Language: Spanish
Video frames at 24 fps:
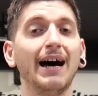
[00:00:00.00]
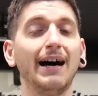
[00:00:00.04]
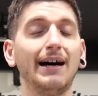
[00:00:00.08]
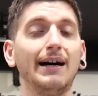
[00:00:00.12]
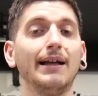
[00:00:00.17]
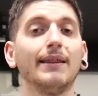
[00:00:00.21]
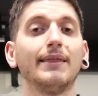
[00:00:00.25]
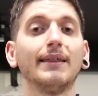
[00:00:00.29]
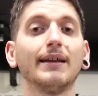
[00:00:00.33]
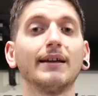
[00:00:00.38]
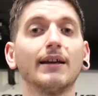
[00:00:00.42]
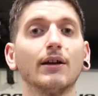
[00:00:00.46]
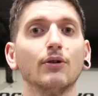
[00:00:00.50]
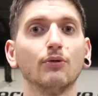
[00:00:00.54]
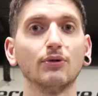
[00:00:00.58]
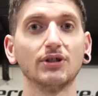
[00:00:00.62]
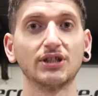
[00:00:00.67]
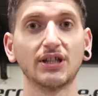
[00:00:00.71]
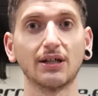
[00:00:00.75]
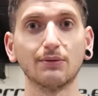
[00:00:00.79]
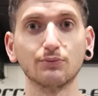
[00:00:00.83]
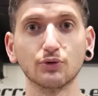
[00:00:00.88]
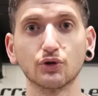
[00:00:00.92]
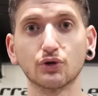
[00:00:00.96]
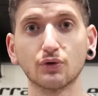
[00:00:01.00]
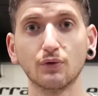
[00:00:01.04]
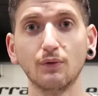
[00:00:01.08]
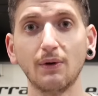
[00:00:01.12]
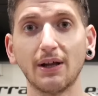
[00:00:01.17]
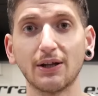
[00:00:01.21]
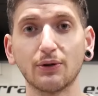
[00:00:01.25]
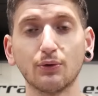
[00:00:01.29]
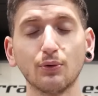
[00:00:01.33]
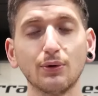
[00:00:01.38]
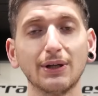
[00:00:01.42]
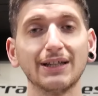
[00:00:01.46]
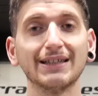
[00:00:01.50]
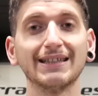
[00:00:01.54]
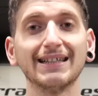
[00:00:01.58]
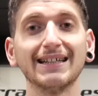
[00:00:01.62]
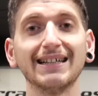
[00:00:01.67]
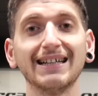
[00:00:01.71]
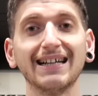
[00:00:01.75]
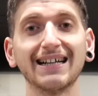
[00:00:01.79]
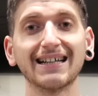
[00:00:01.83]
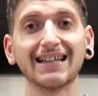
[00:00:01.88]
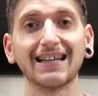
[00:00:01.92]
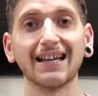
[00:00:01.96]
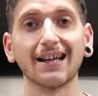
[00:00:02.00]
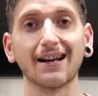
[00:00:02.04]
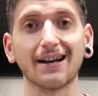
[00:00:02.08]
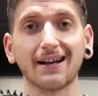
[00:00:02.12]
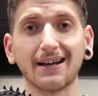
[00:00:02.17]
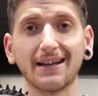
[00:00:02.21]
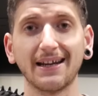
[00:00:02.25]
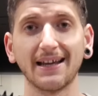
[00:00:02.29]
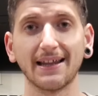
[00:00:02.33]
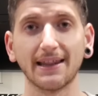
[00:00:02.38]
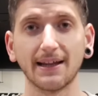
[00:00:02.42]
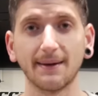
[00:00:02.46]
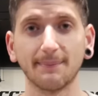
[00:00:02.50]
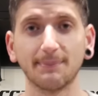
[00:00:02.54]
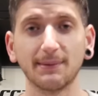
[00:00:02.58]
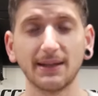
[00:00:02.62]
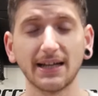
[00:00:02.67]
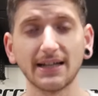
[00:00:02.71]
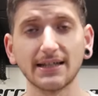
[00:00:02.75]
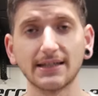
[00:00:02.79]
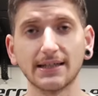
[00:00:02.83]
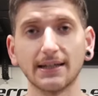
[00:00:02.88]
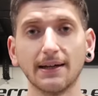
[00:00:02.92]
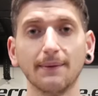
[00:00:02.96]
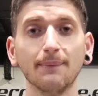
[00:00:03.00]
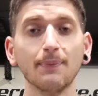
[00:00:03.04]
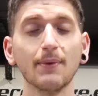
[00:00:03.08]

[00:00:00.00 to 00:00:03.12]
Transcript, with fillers: hace que nuestra musculatura tenga que readaptarse,